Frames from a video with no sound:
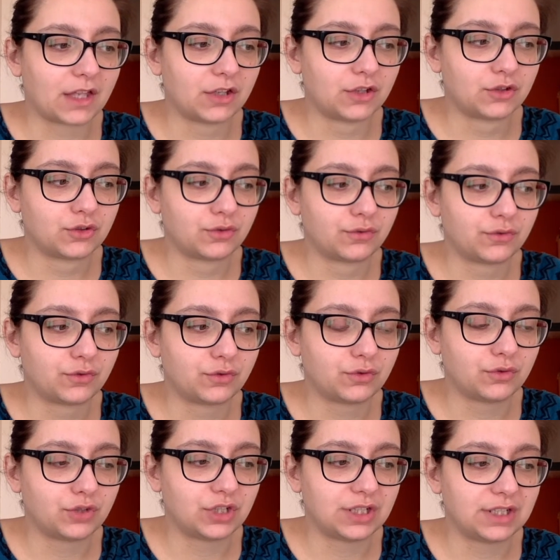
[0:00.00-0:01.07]
Sauf
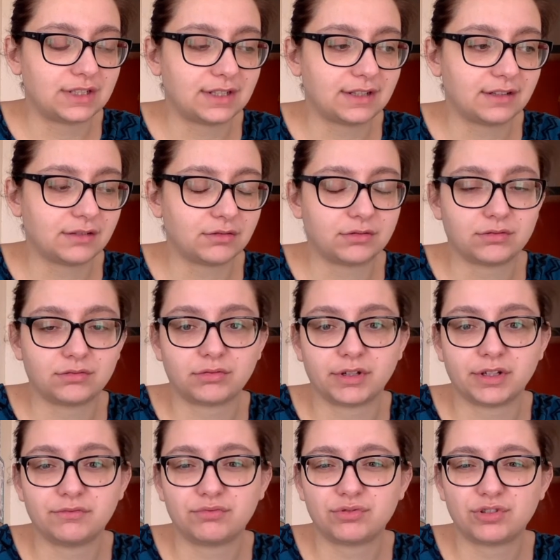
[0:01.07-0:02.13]
que j'étais
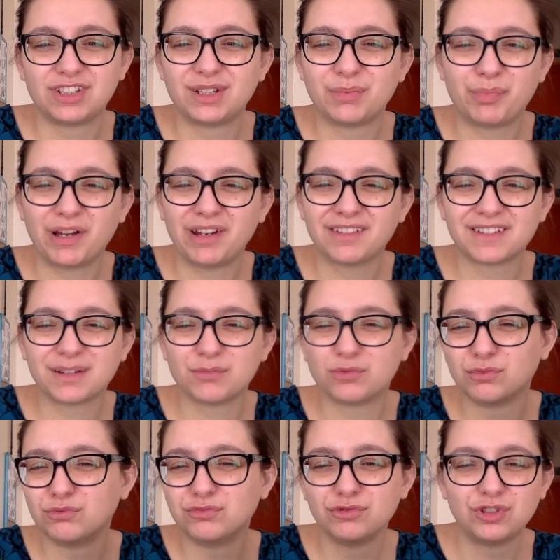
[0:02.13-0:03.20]
j'étais pas dans un
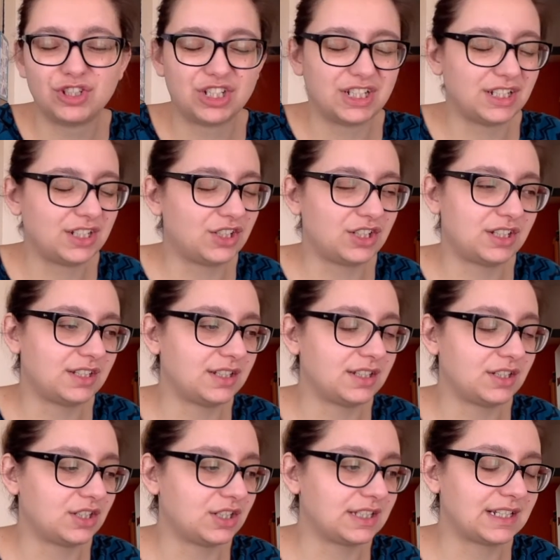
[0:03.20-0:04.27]
bon mood, j'ai
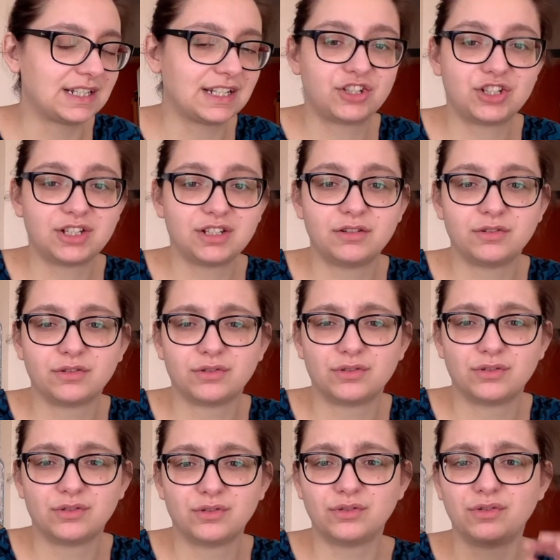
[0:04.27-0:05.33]
sclatché le,
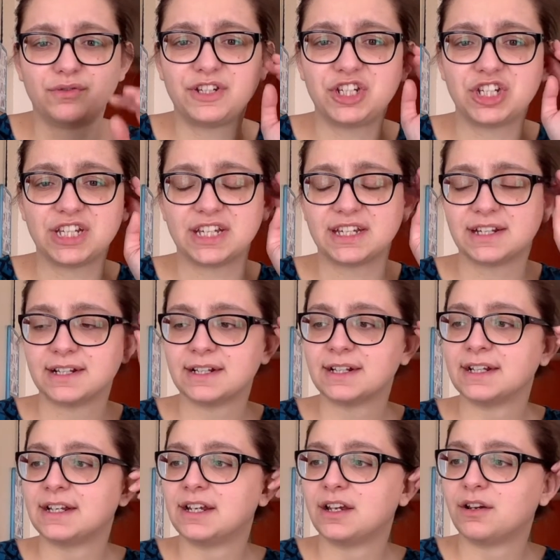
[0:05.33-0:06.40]
le fichier.
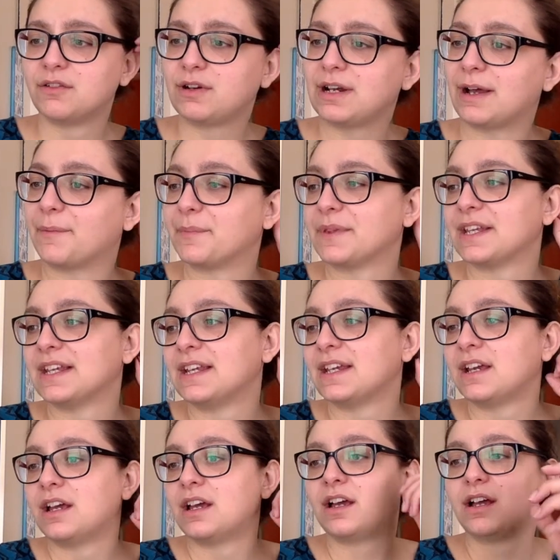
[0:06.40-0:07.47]
Voilà.
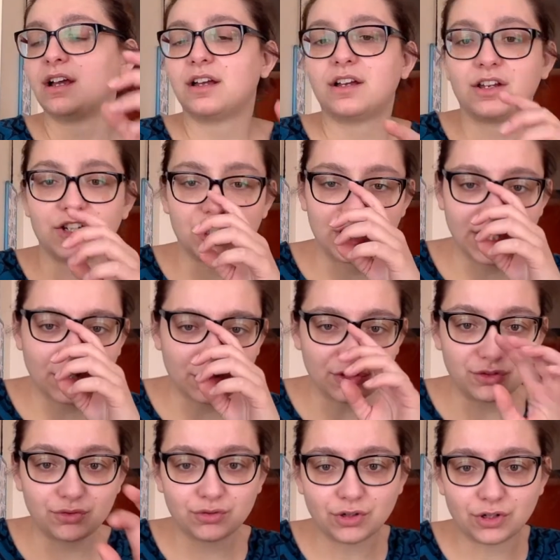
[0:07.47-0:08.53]
Euh, j'ai
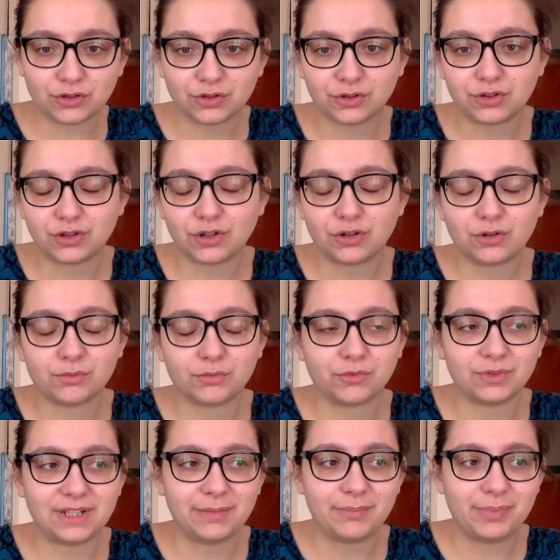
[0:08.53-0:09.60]
reçu entre-temps mon
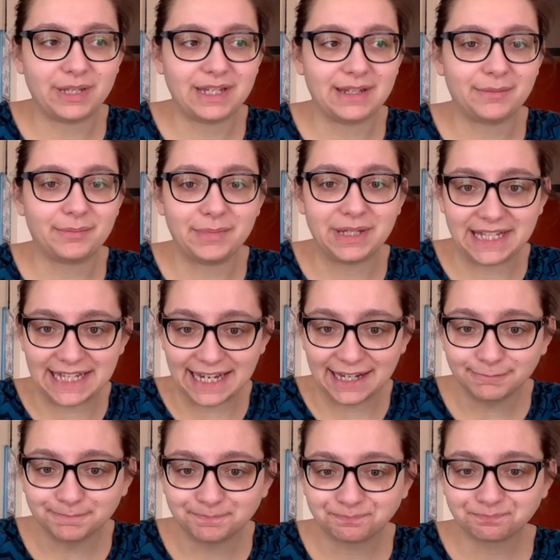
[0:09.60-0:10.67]
DP Mickey.